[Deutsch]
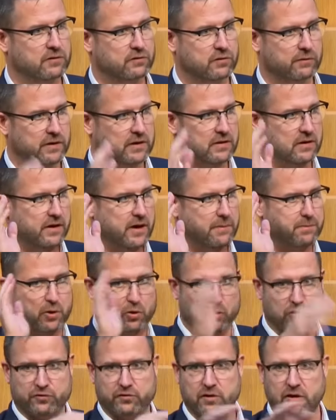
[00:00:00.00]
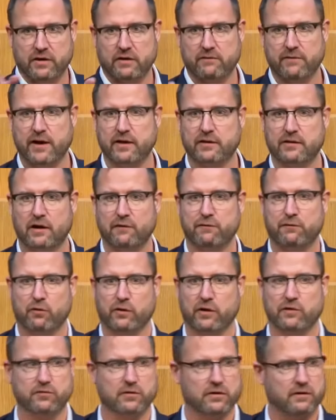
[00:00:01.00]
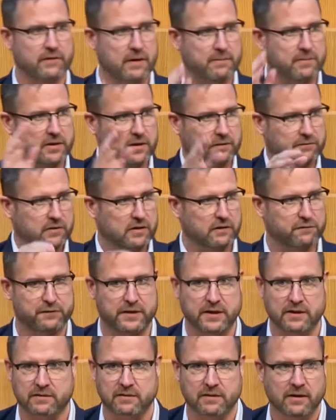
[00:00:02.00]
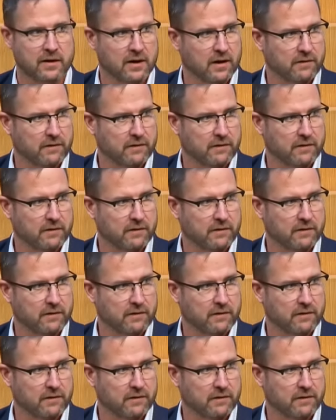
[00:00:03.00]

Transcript: so wie der Herr Prost dann in weiterer Folge und so, die werden wir dann wieder finden,